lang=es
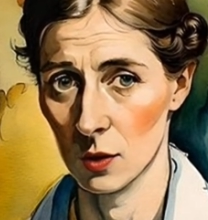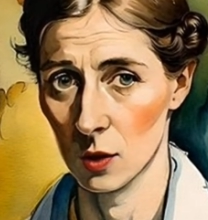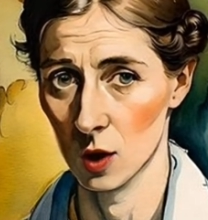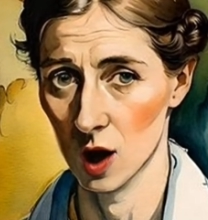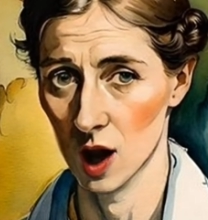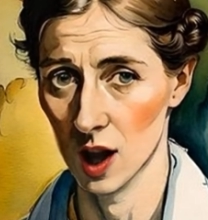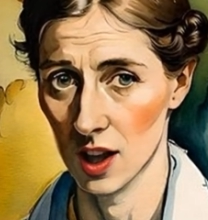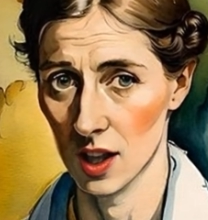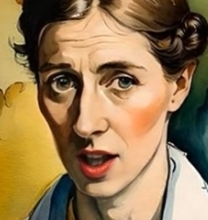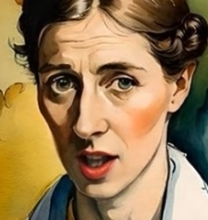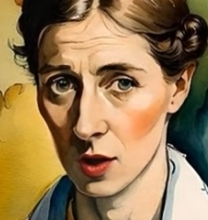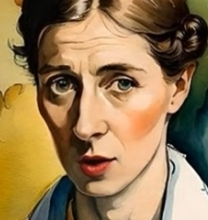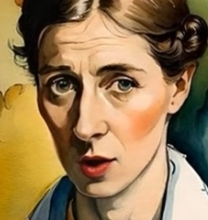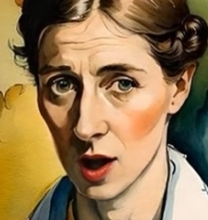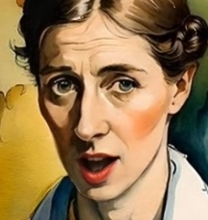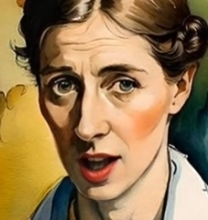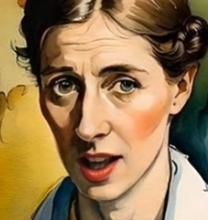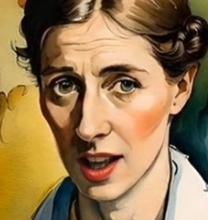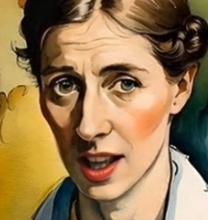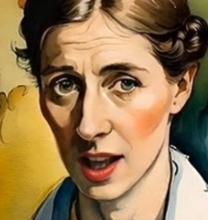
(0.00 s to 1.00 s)
mujeres
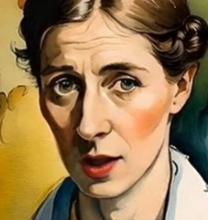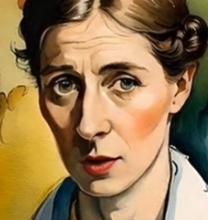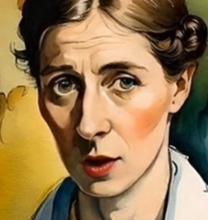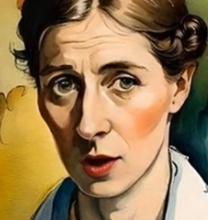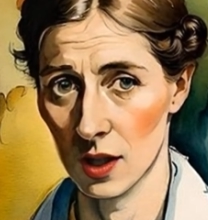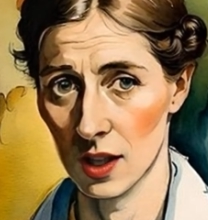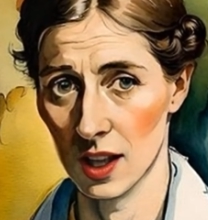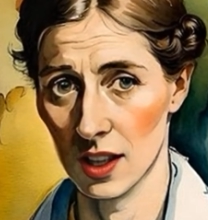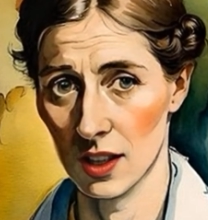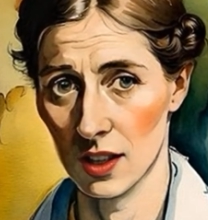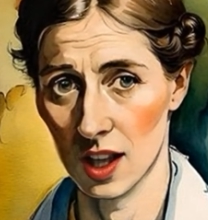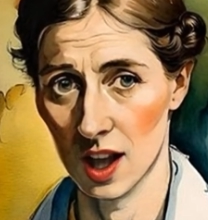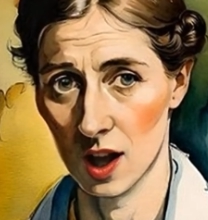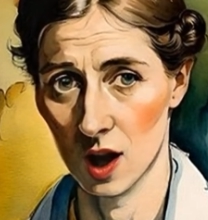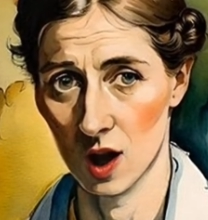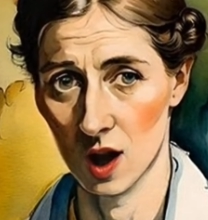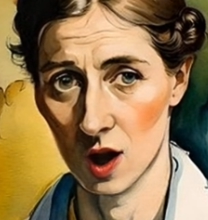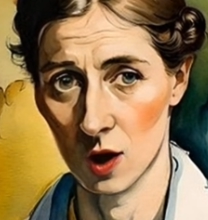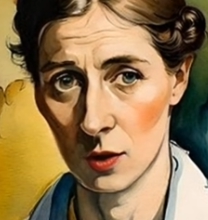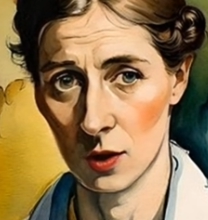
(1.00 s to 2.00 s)
tuvieran independencia
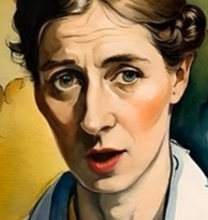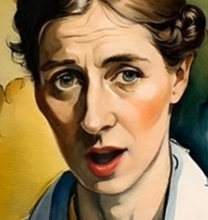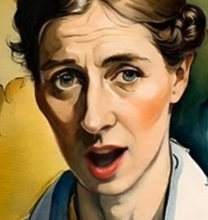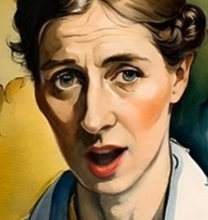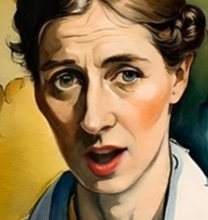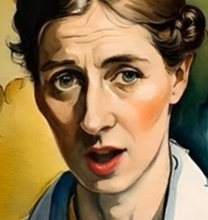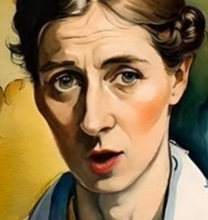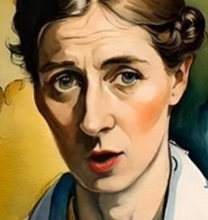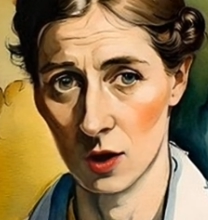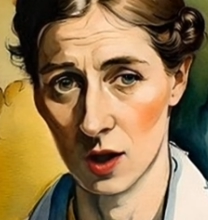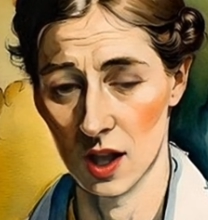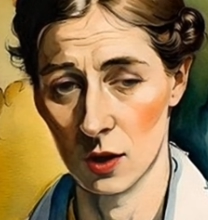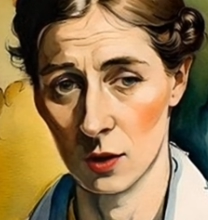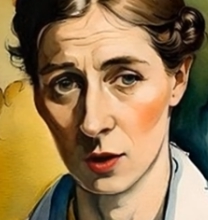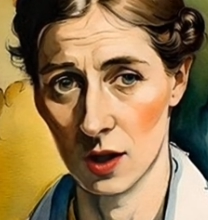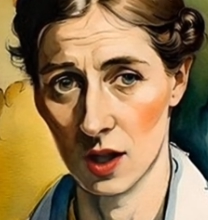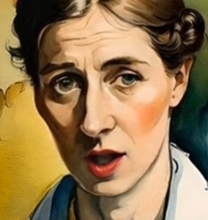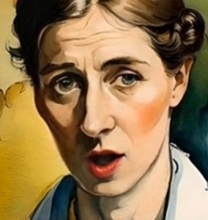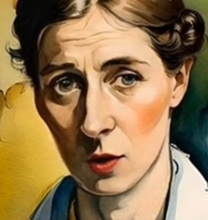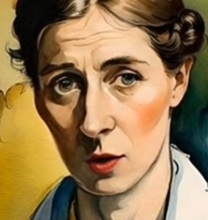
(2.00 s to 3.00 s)
económica y un
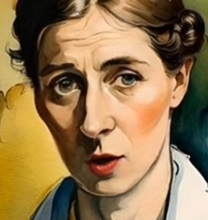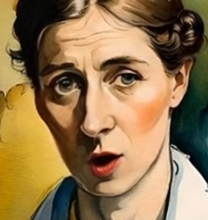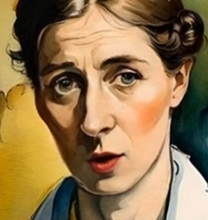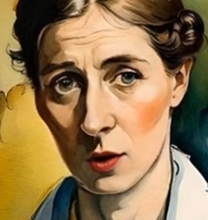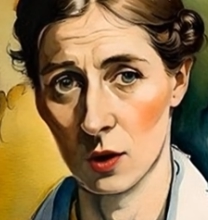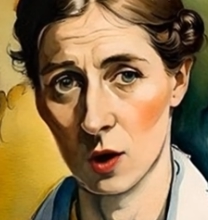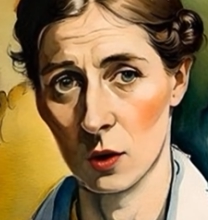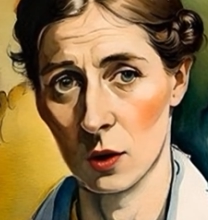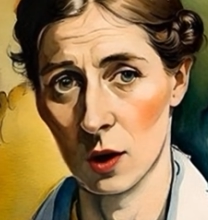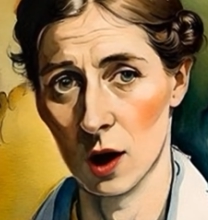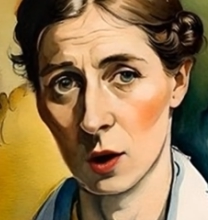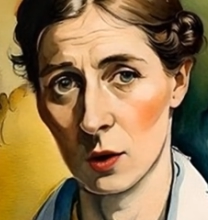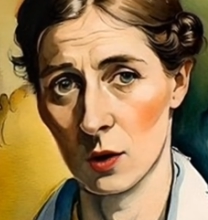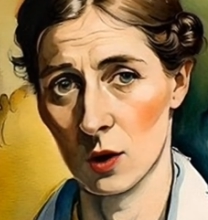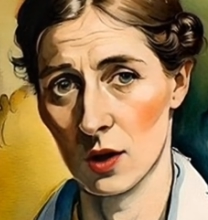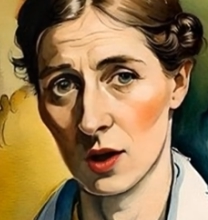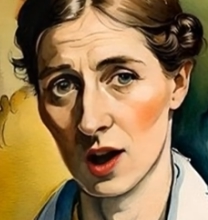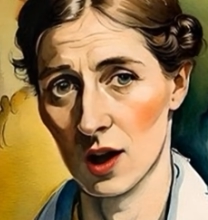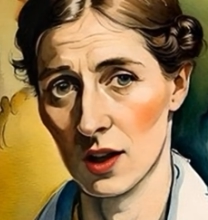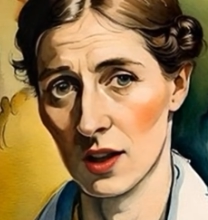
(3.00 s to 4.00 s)
espacio propio para
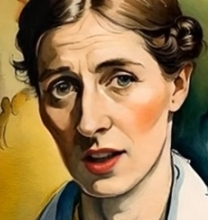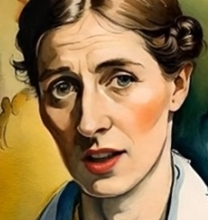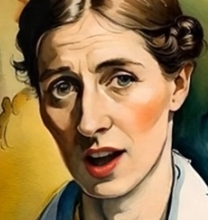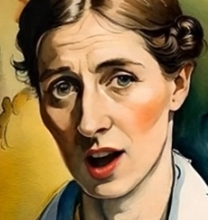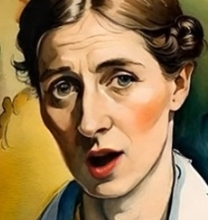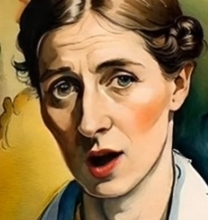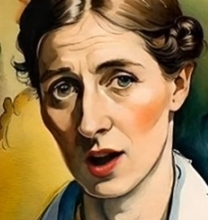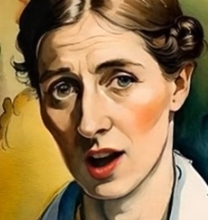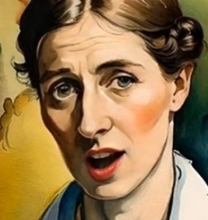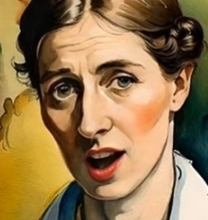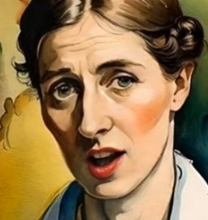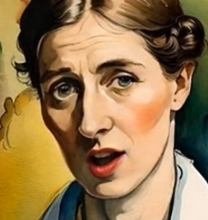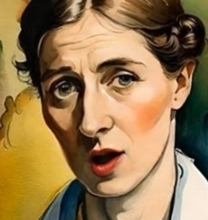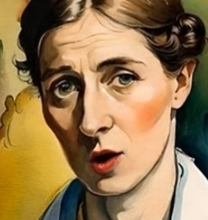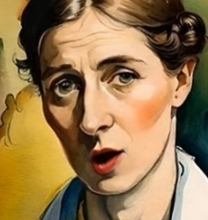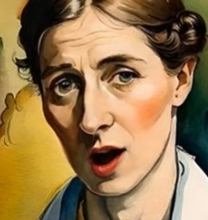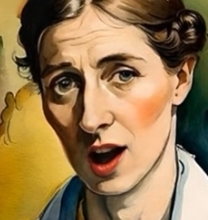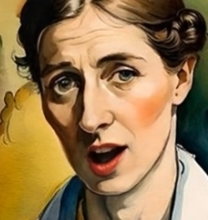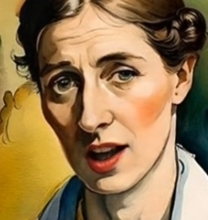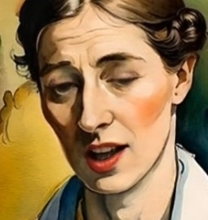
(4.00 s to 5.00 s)
poder desarrollar su
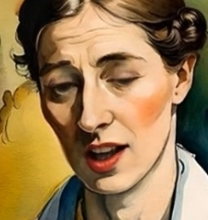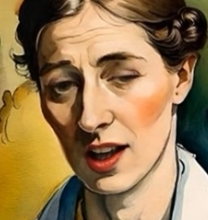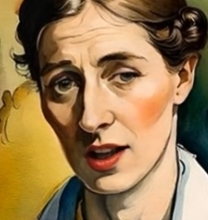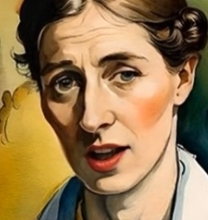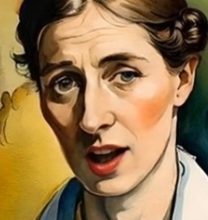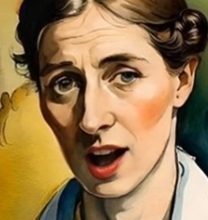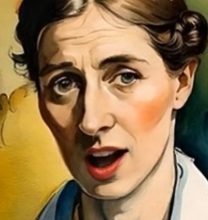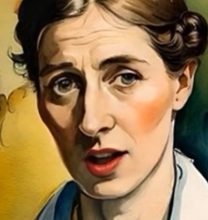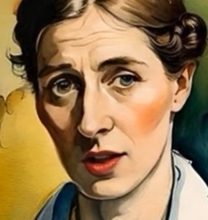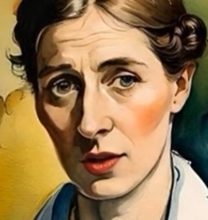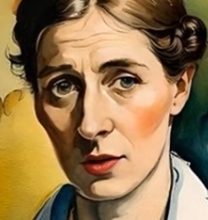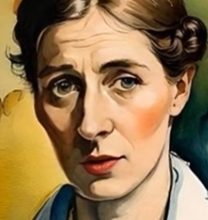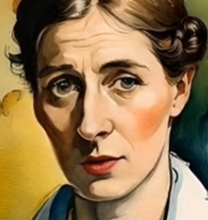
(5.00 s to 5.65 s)
creatividad.